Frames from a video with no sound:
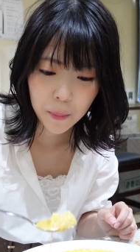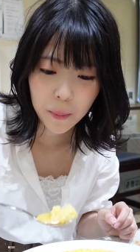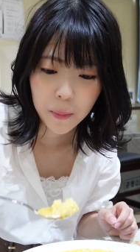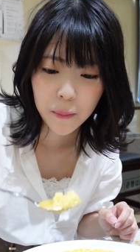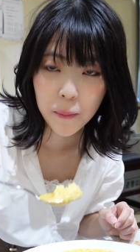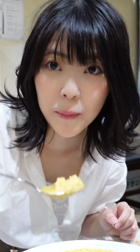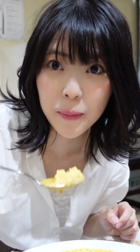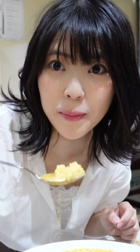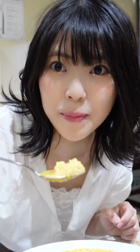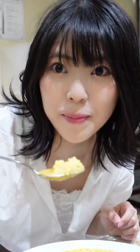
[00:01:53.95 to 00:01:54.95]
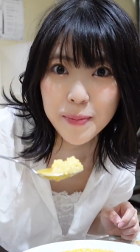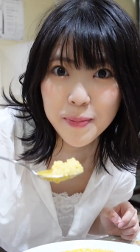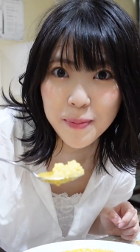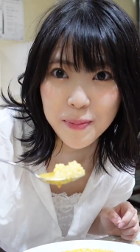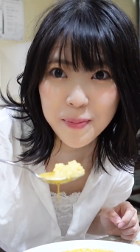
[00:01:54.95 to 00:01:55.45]
いただきま
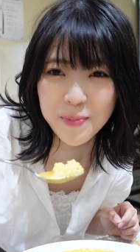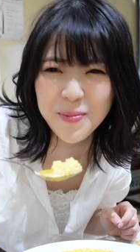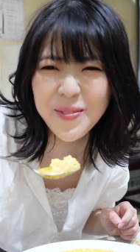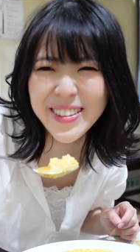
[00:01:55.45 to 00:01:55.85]
す。